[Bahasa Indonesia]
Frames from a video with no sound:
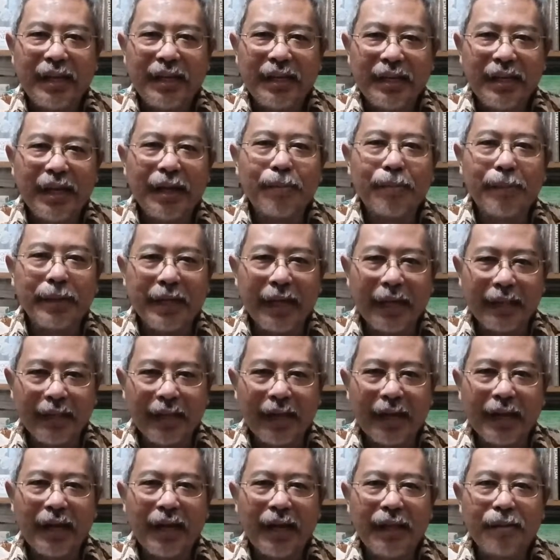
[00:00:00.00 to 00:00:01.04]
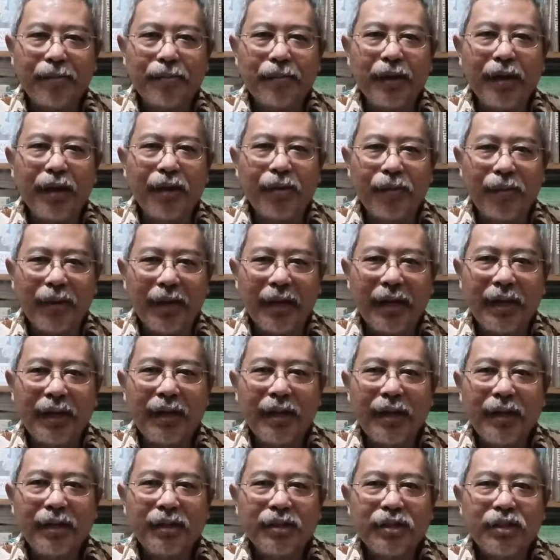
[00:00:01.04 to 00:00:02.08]
yang menyatakan bahwa
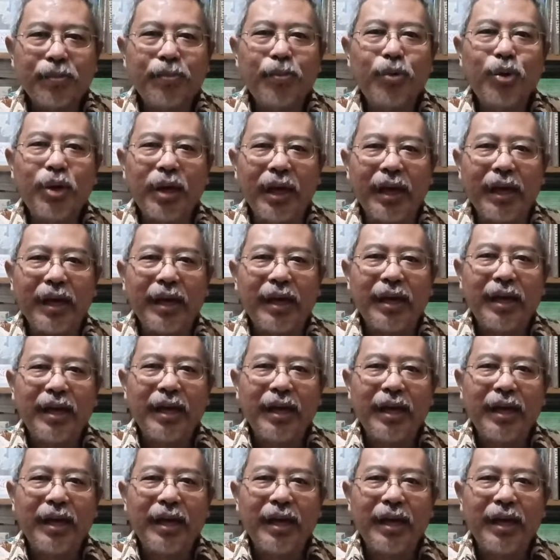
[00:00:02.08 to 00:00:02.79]
semoga